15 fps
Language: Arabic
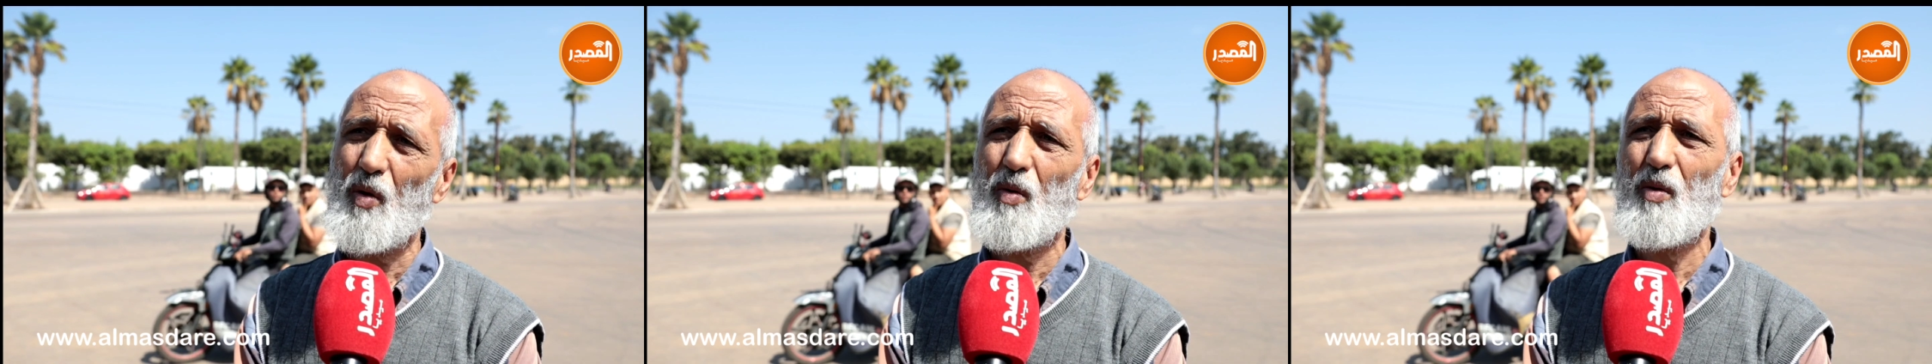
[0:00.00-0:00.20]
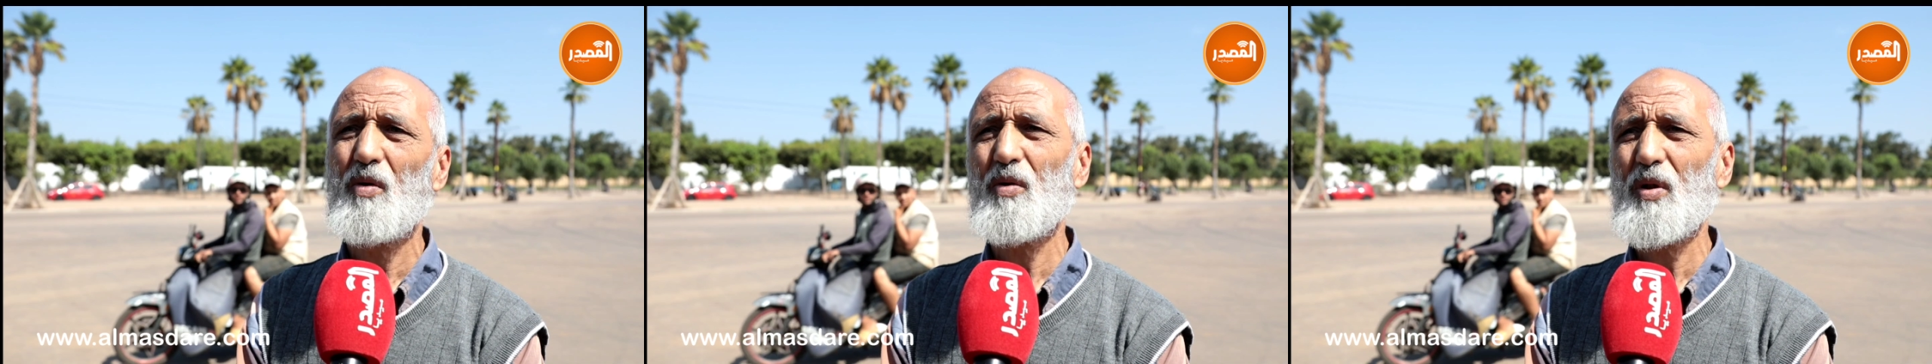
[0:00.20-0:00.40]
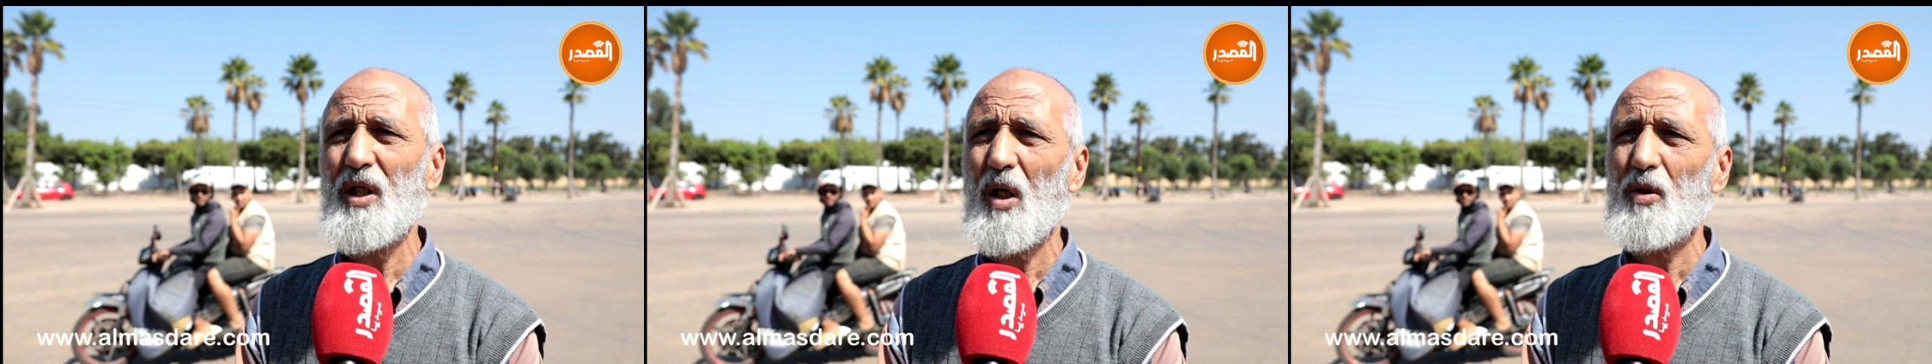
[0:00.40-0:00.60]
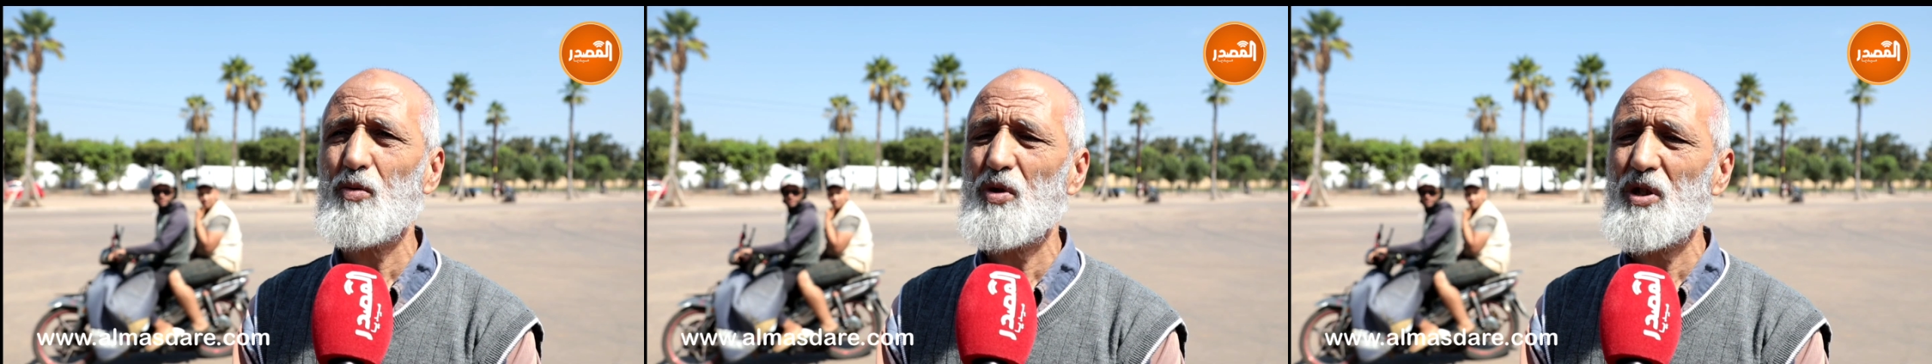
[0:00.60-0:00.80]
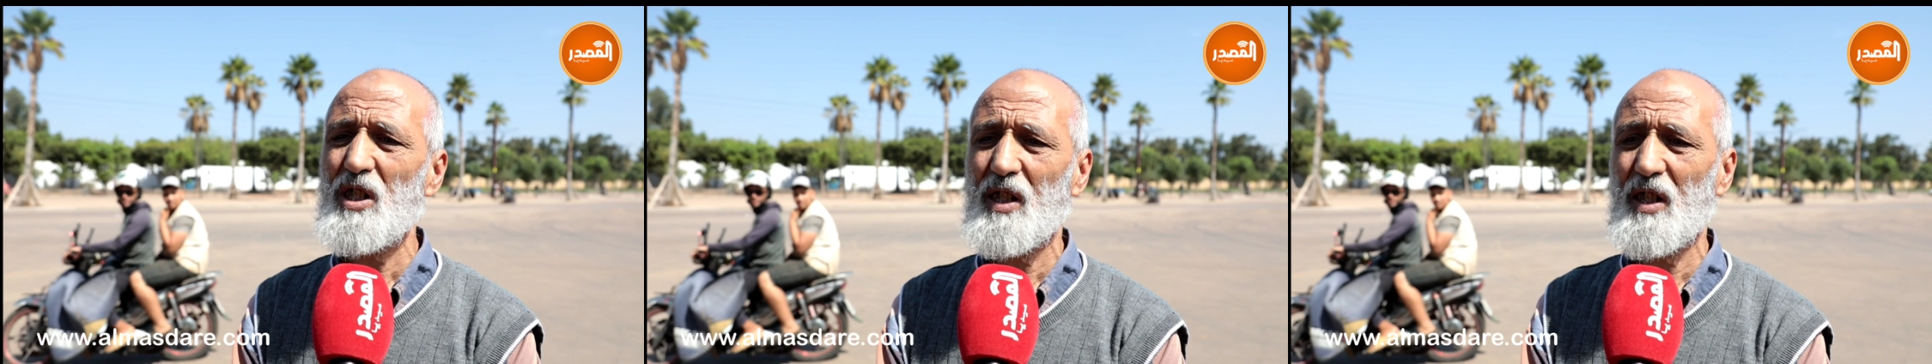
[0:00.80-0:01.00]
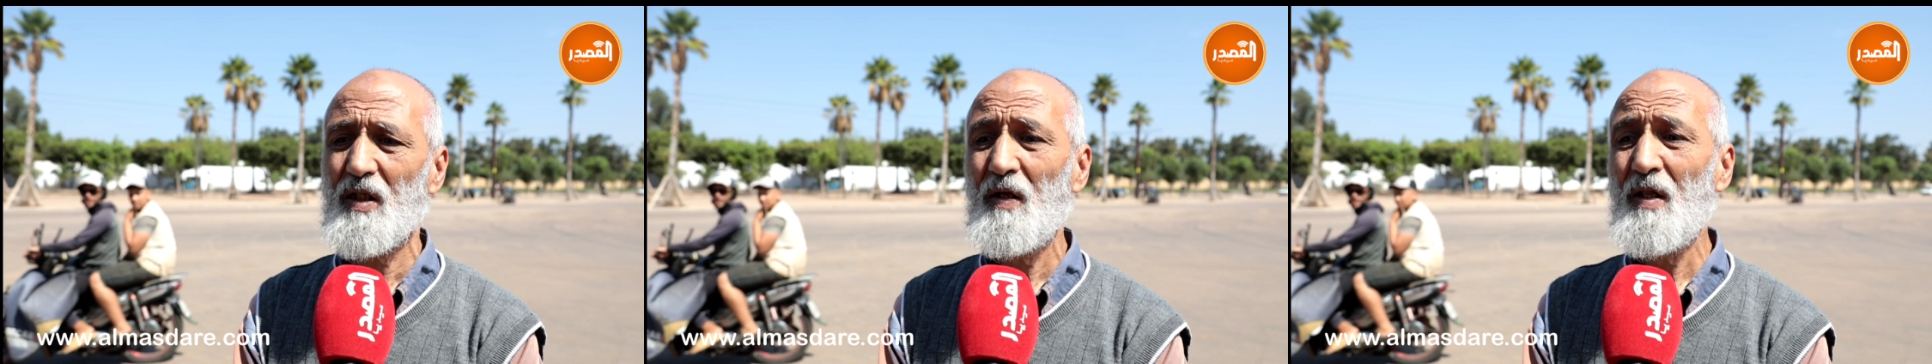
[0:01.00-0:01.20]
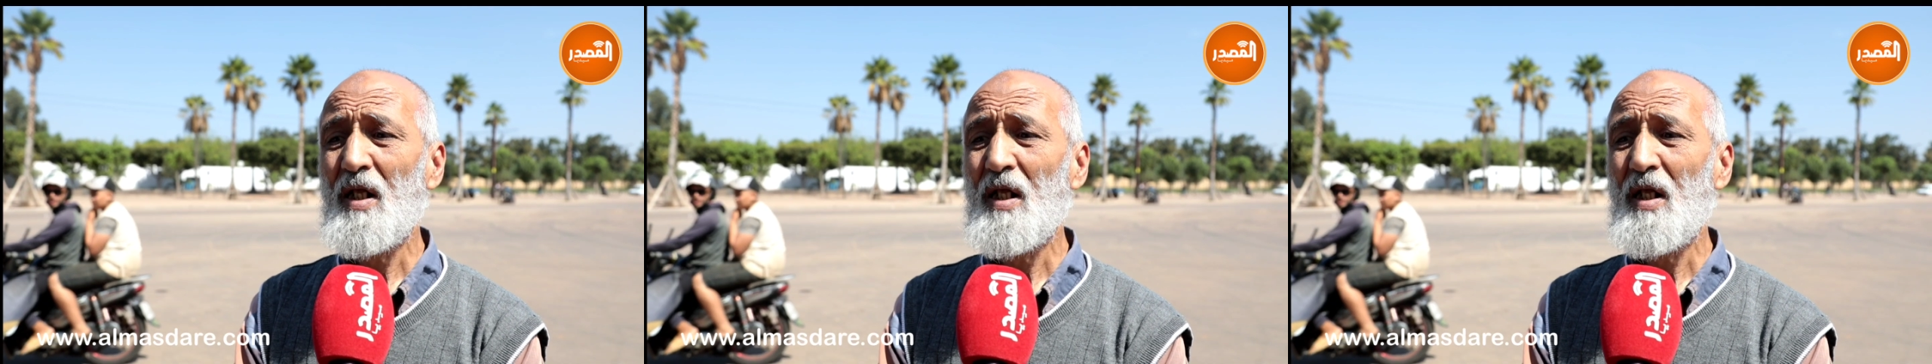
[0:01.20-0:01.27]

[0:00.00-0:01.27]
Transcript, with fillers: آه، كياخذوا التيكي